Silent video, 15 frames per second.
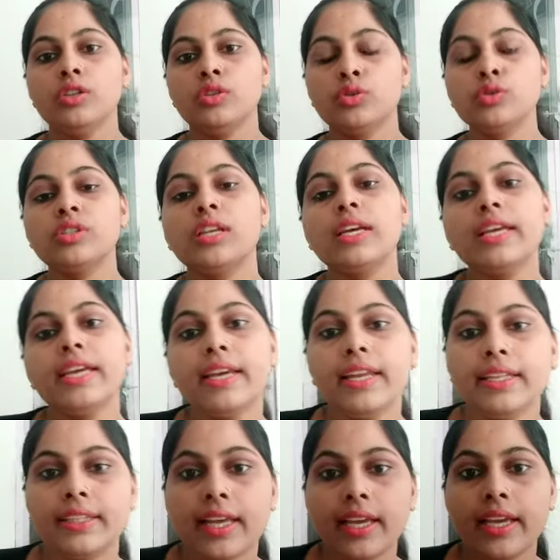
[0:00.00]
दूसरा एक
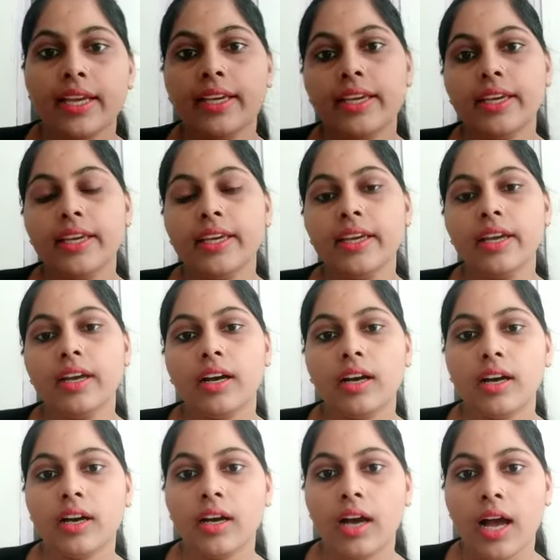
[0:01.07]
रहता है कि
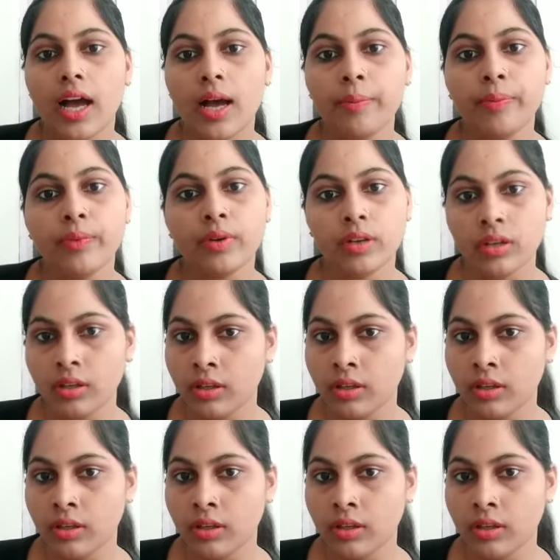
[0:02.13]
आप